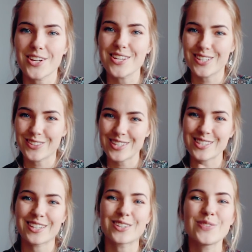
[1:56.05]
Często to
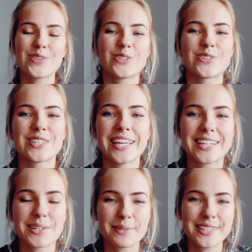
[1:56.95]
Was również
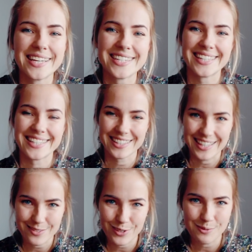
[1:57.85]
dostaję komentarze
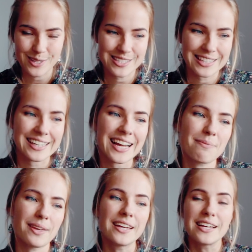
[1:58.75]
na swoim
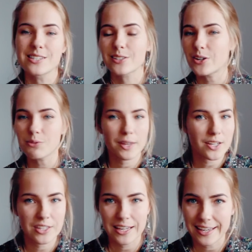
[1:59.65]
Instagramie, skąd
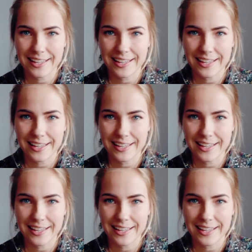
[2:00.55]
biorę tyle